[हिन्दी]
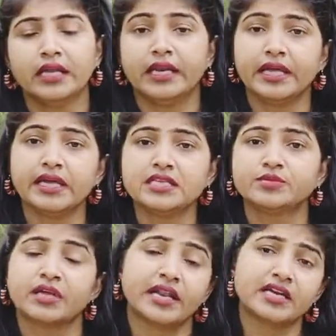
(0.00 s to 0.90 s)
लेकिन जब
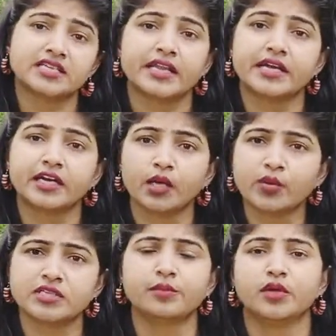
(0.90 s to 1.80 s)
सारे के सारे इकट्ठे हुए
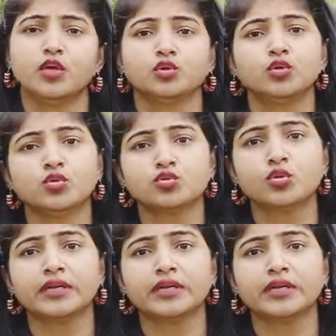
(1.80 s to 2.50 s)
सब तो दोस्तों